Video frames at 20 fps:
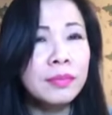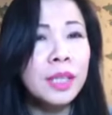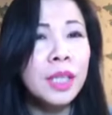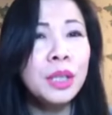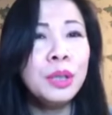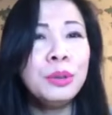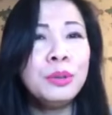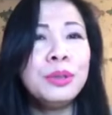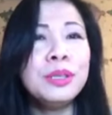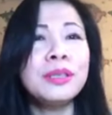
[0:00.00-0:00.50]

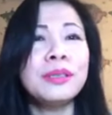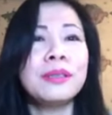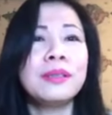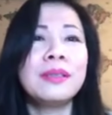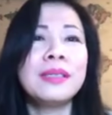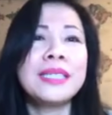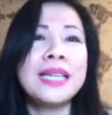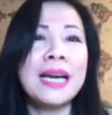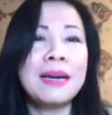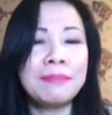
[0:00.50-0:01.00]
hiếu
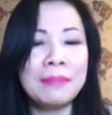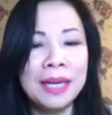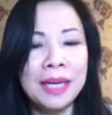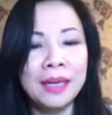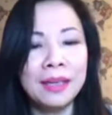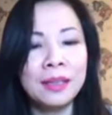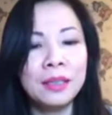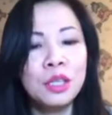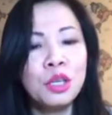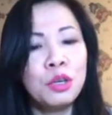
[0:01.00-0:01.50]
dưỡng cha
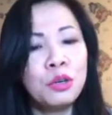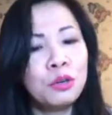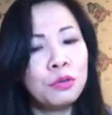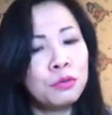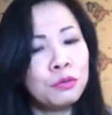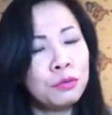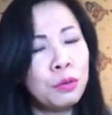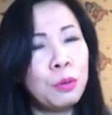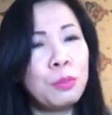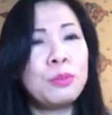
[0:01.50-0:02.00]
mẹ
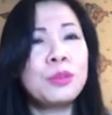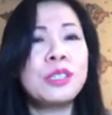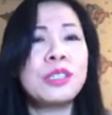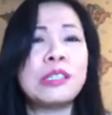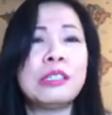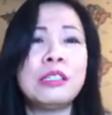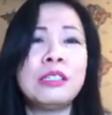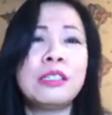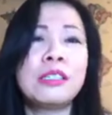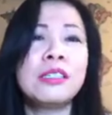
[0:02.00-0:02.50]
phụng
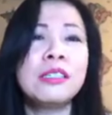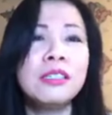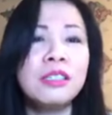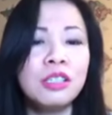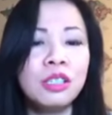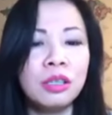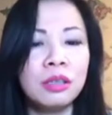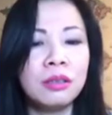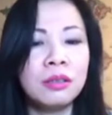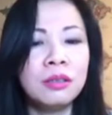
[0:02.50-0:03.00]
sự sư
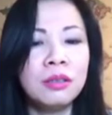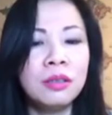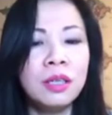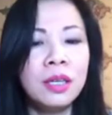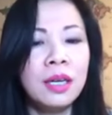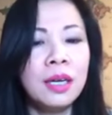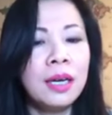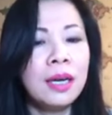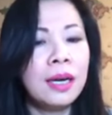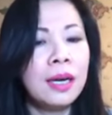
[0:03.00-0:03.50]
trưởng
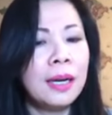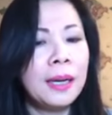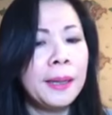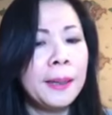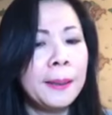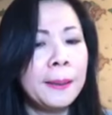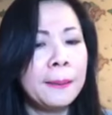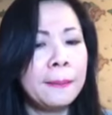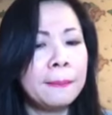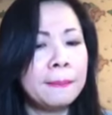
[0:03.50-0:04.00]

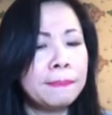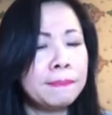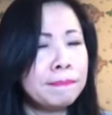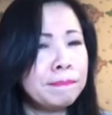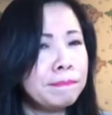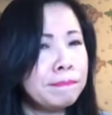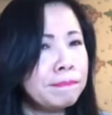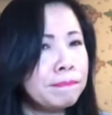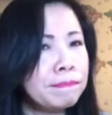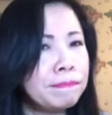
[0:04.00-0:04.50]
à,
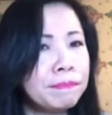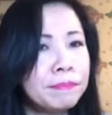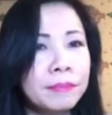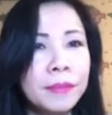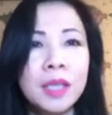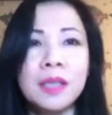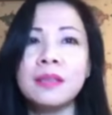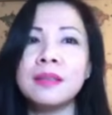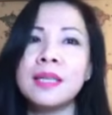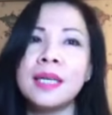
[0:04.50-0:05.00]

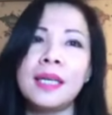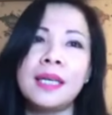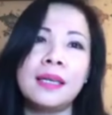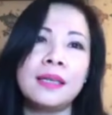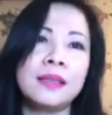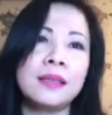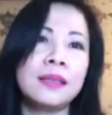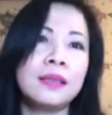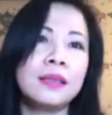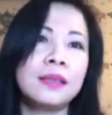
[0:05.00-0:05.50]
từ
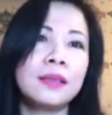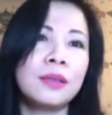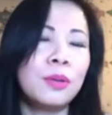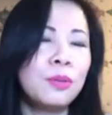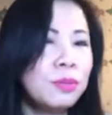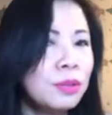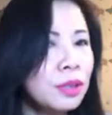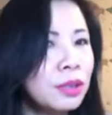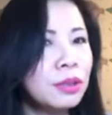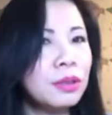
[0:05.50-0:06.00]
thiện
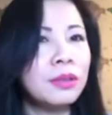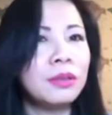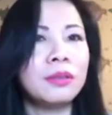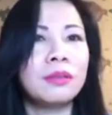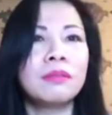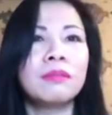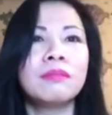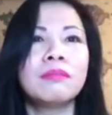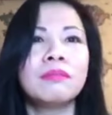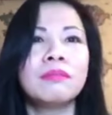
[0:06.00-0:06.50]
cúng
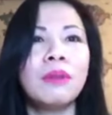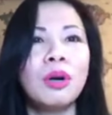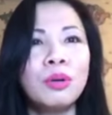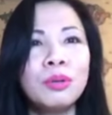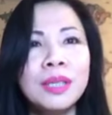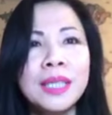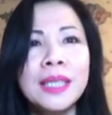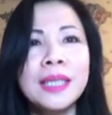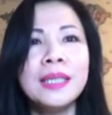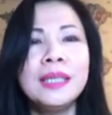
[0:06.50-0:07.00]
dường bố
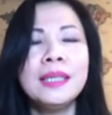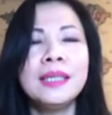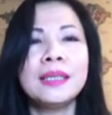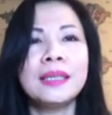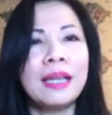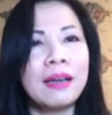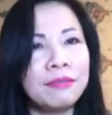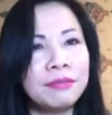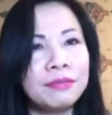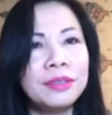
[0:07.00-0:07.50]
thí
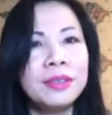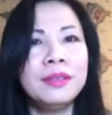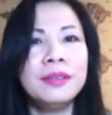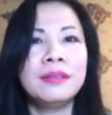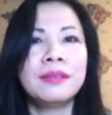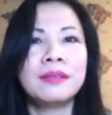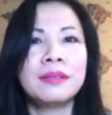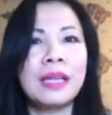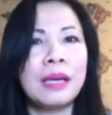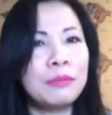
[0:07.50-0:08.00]
làm phước
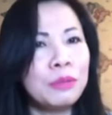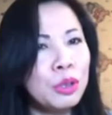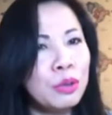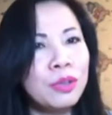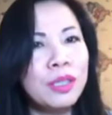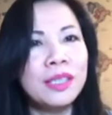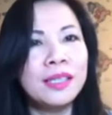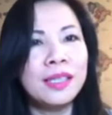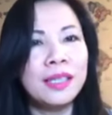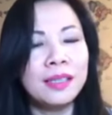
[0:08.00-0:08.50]
làm nhiều
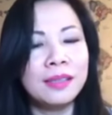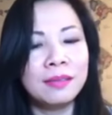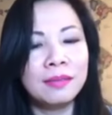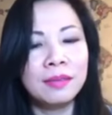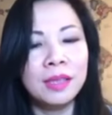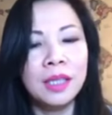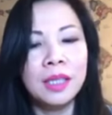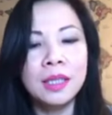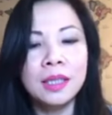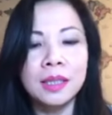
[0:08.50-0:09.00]
chuyện thiện
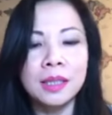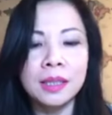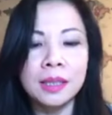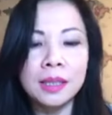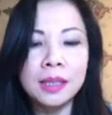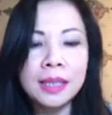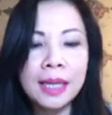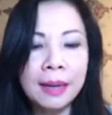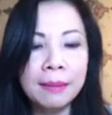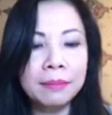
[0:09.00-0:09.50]

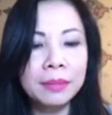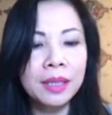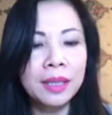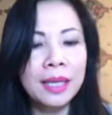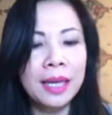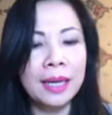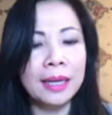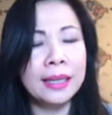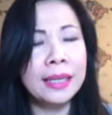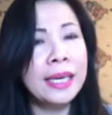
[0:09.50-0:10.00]
thứ năm đó
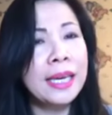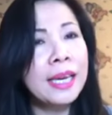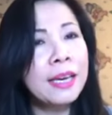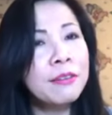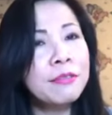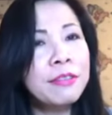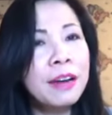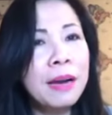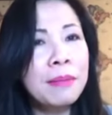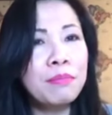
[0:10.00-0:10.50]
là
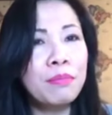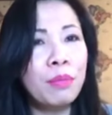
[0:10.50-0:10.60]
nghe pháp